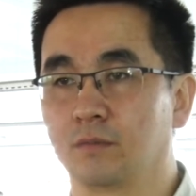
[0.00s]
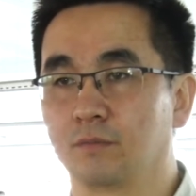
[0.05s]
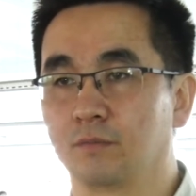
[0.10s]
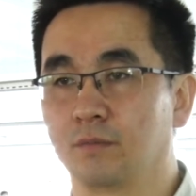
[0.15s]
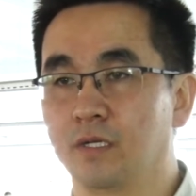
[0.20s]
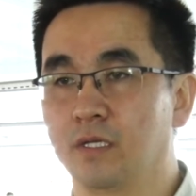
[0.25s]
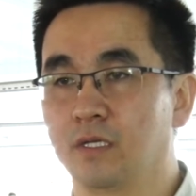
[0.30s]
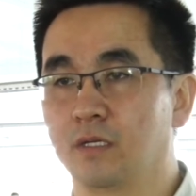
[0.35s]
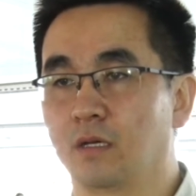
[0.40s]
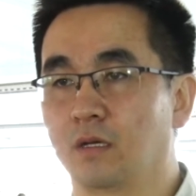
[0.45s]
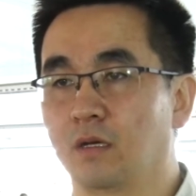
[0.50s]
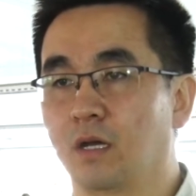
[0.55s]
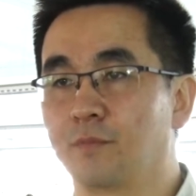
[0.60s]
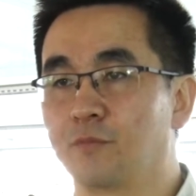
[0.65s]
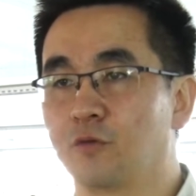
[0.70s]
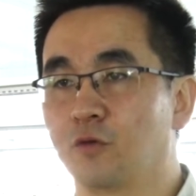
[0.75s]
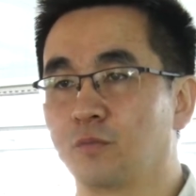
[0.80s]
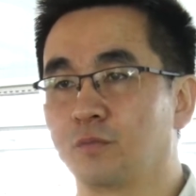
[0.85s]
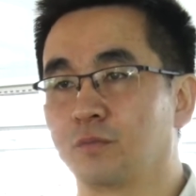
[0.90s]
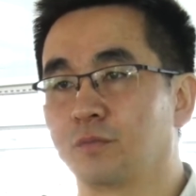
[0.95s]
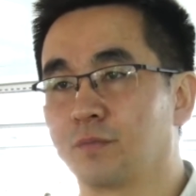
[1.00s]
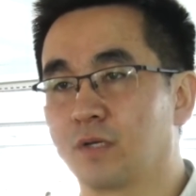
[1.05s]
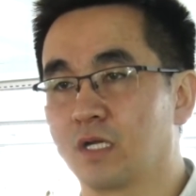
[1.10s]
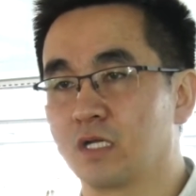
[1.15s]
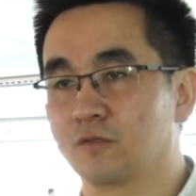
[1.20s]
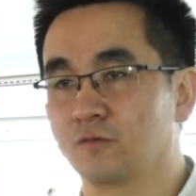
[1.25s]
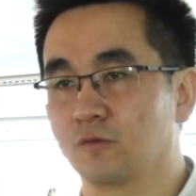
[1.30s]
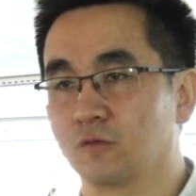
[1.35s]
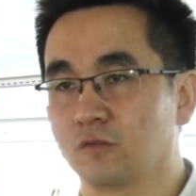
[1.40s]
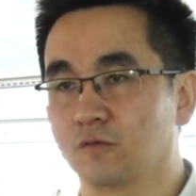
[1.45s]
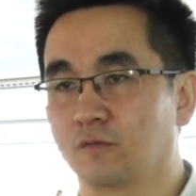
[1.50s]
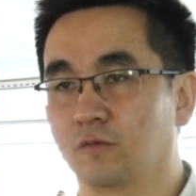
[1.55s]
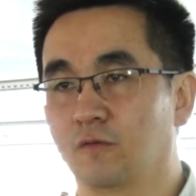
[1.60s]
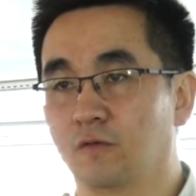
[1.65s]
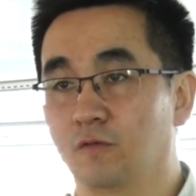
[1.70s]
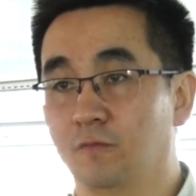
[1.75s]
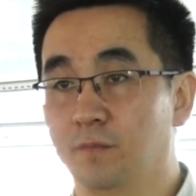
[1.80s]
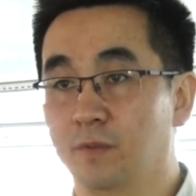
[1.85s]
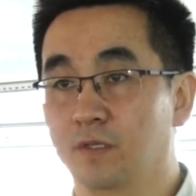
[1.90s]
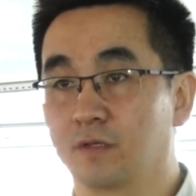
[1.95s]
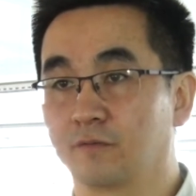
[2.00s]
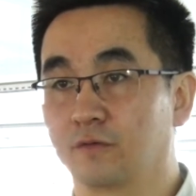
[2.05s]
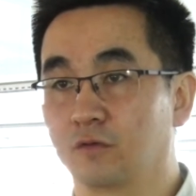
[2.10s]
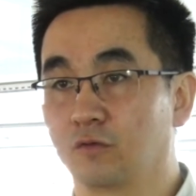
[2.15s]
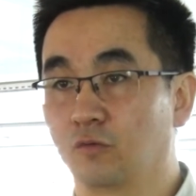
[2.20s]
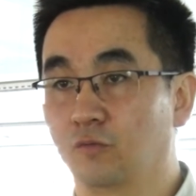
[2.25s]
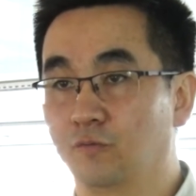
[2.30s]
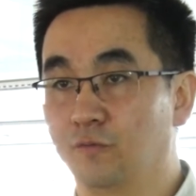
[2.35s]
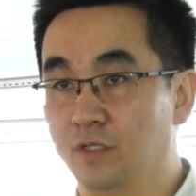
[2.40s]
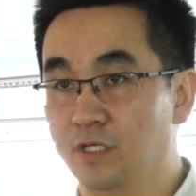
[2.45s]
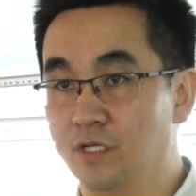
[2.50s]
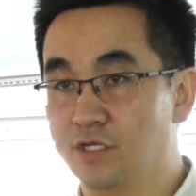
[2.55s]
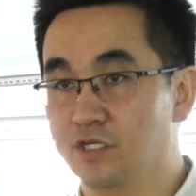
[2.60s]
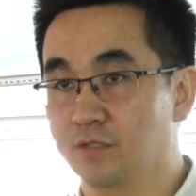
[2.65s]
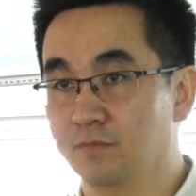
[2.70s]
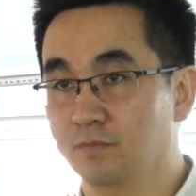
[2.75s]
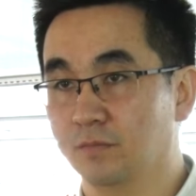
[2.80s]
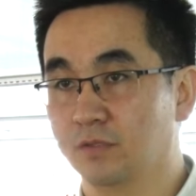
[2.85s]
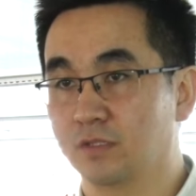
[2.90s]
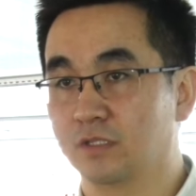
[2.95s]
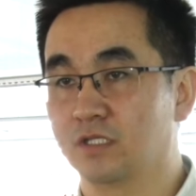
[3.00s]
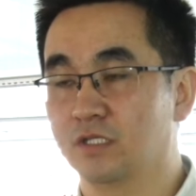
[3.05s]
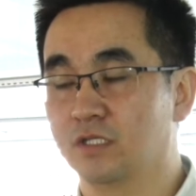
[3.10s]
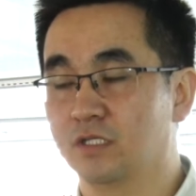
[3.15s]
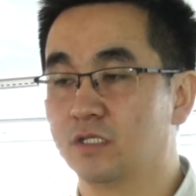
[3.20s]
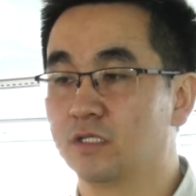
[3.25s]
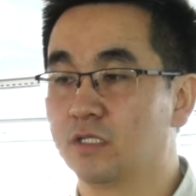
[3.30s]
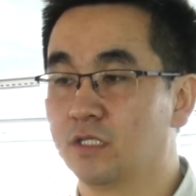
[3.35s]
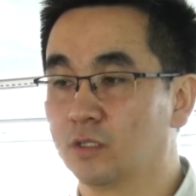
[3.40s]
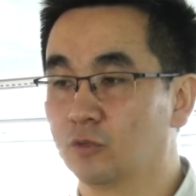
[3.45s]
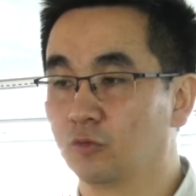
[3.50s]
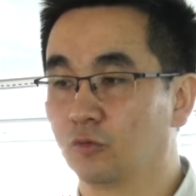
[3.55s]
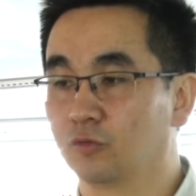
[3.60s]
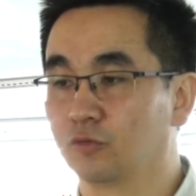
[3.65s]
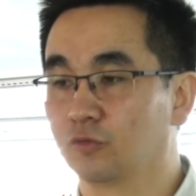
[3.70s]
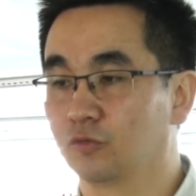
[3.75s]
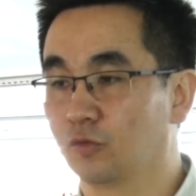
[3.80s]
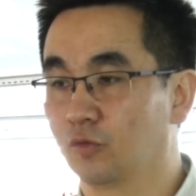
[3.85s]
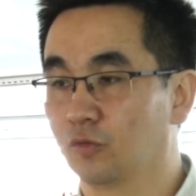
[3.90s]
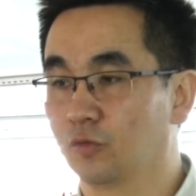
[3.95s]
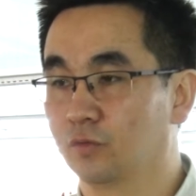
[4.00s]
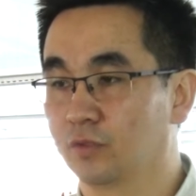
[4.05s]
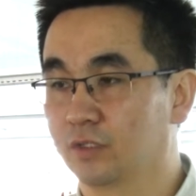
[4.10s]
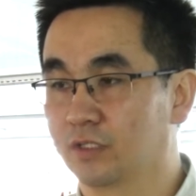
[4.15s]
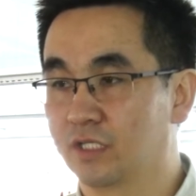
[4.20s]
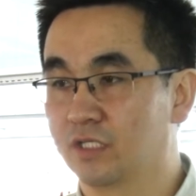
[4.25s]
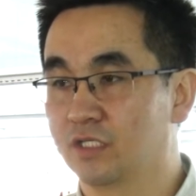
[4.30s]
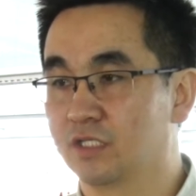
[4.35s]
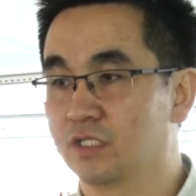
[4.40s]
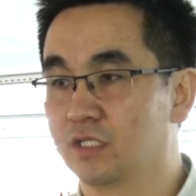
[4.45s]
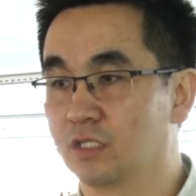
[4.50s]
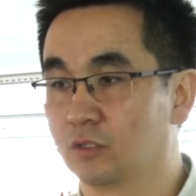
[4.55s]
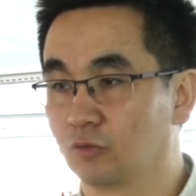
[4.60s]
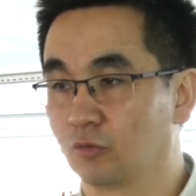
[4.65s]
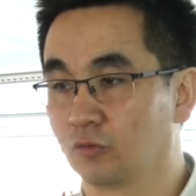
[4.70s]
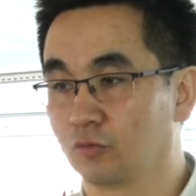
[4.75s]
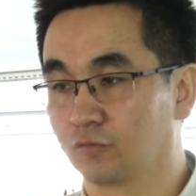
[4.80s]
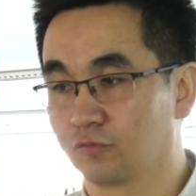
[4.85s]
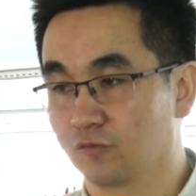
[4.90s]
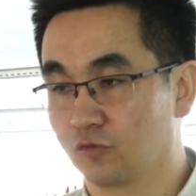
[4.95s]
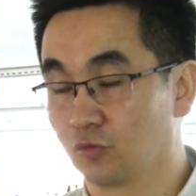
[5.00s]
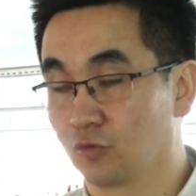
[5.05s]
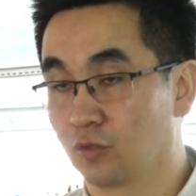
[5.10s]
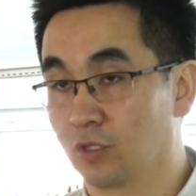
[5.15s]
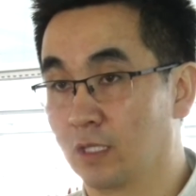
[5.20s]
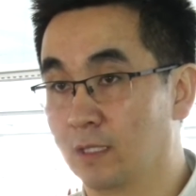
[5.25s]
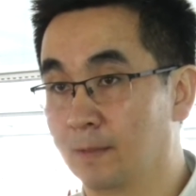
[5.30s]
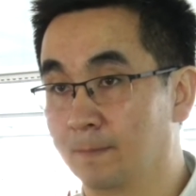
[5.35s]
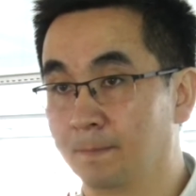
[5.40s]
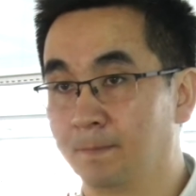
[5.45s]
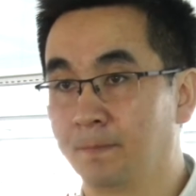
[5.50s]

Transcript: мы объем производства, во-первых, увеличим с 10 тонн до 30 тонн в сутки,